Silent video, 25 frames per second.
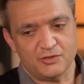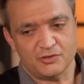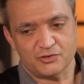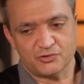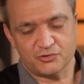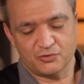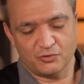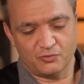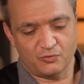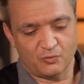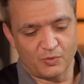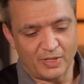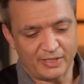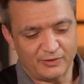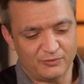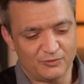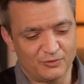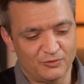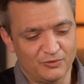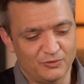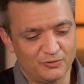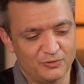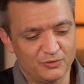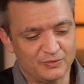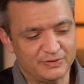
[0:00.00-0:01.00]
Je crois que
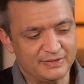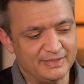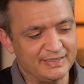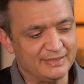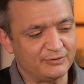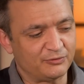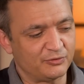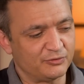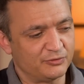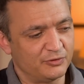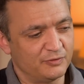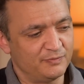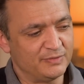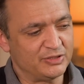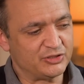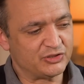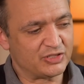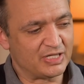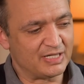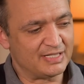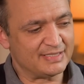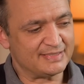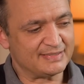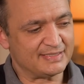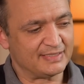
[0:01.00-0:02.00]
le, titre de
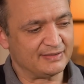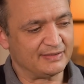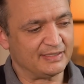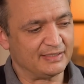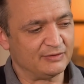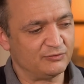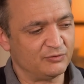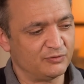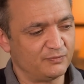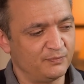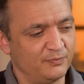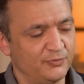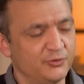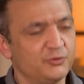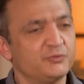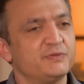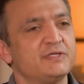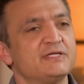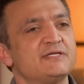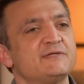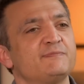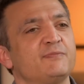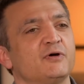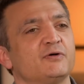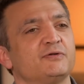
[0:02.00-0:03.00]
Michel, c'était de
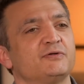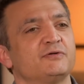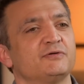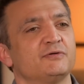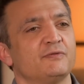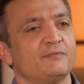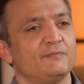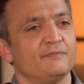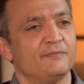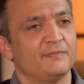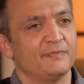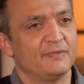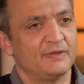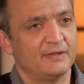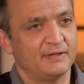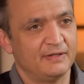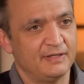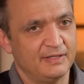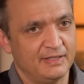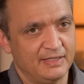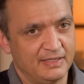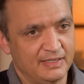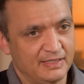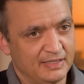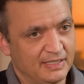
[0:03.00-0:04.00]
Beauty Spot.
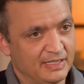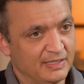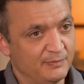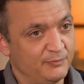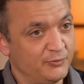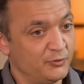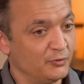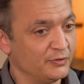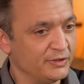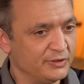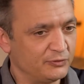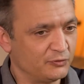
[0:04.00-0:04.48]
Et puis on est